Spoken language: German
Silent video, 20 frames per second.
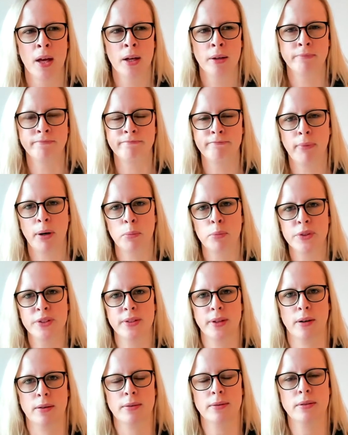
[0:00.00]
hm, man muss
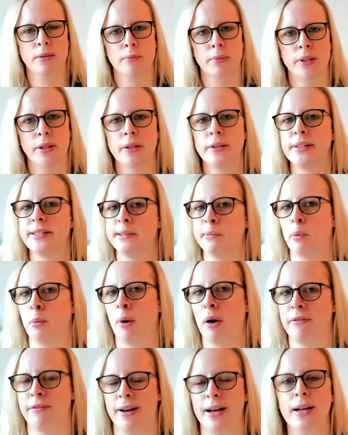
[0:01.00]
die Auszubildenden nicht immer
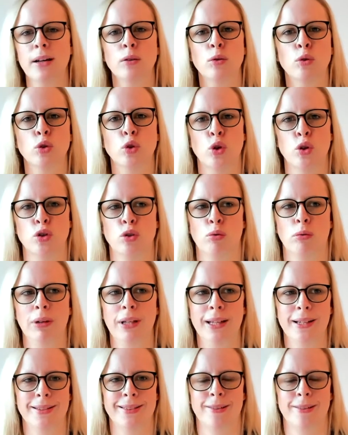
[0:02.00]
überwachen und kontrollieren,